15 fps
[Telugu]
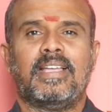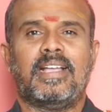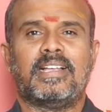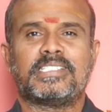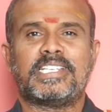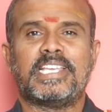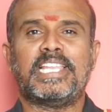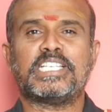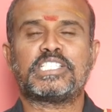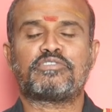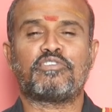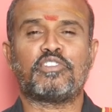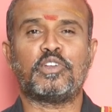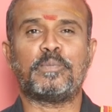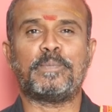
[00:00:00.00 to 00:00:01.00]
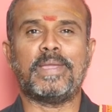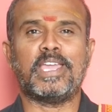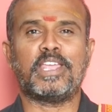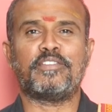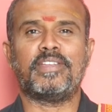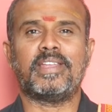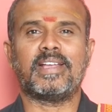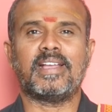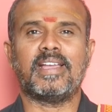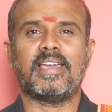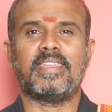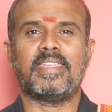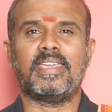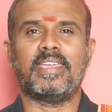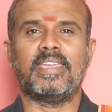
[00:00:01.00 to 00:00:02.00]
ఆ శనీశ్వరుడు పేరు
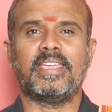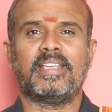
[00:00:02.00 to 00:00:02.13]
వినగానే